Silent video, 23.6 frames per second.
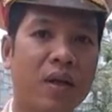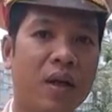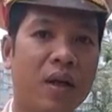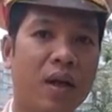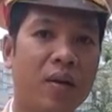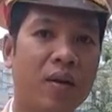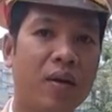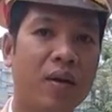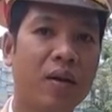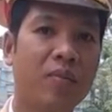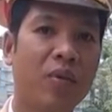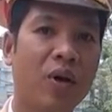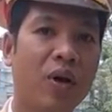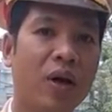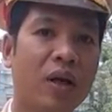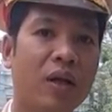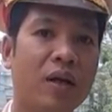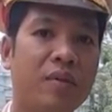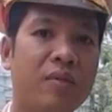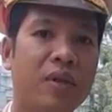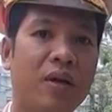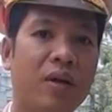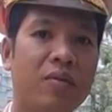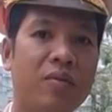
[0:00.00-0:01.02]
để khi mọi người
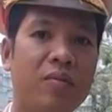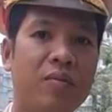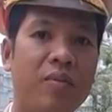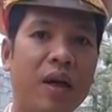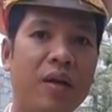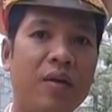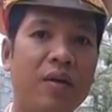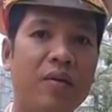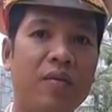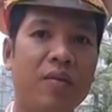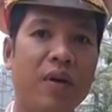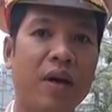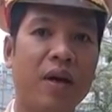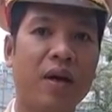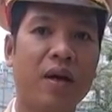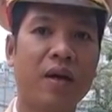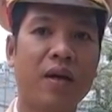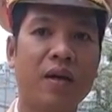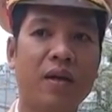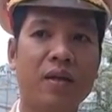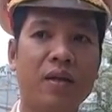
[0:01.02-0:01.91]
tham gia biết và